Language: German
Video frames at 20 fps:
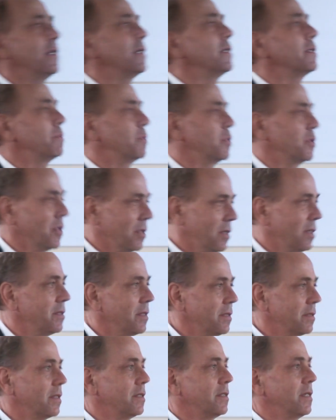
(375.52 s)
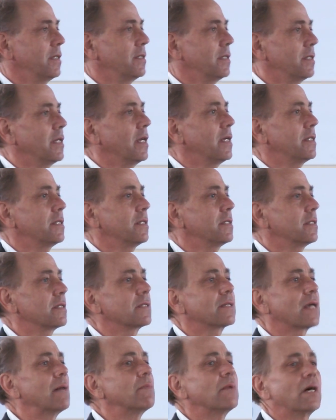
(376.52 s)
Dinge besonders interessant. Das erste ist,
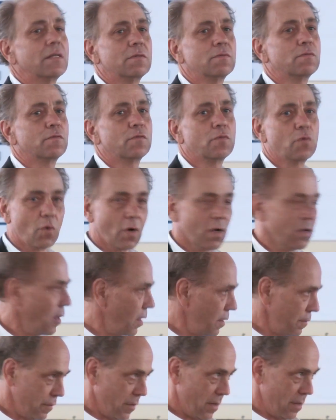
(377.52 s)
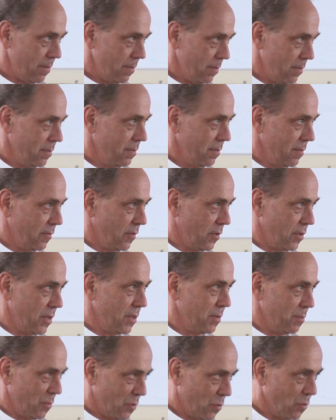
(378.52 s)
es gab einen Vorläufer von
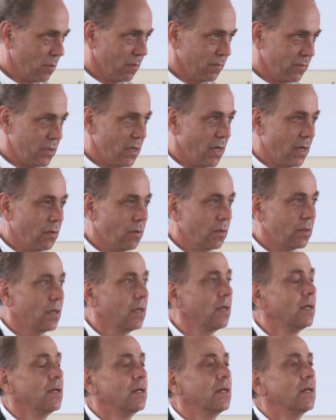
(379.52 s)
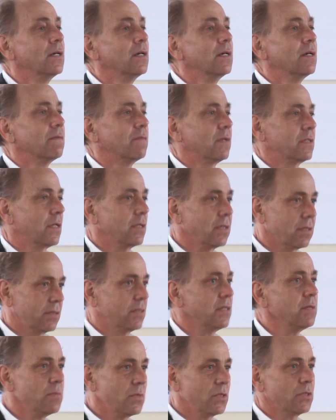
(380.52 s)
diesem Zukunftsdialog was eine
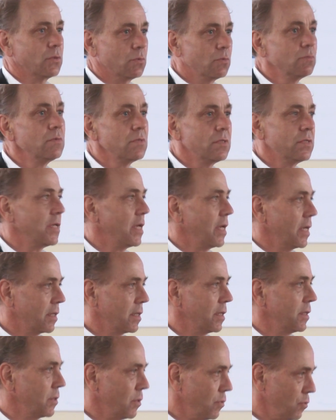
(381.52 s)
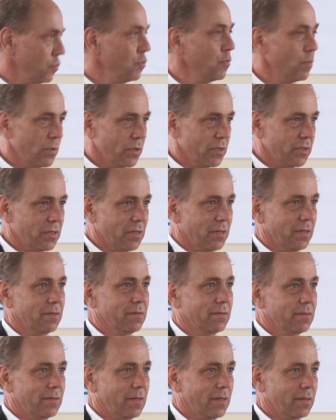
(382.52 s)
ziemlich unsägliche, übliche,
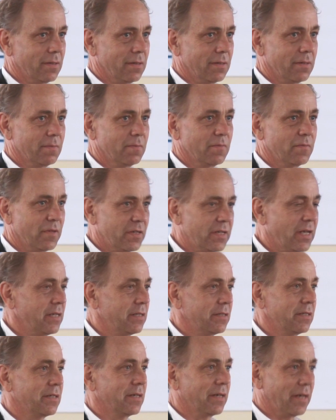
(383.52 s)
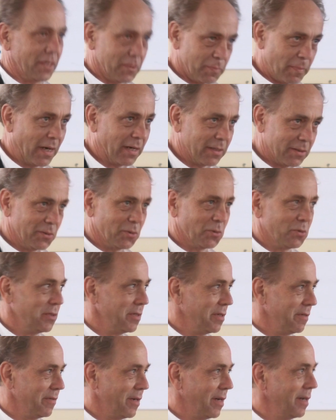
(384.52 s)
äh, verdächtige
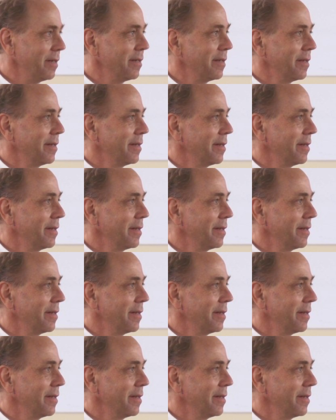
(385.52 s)
Expertenrunde war,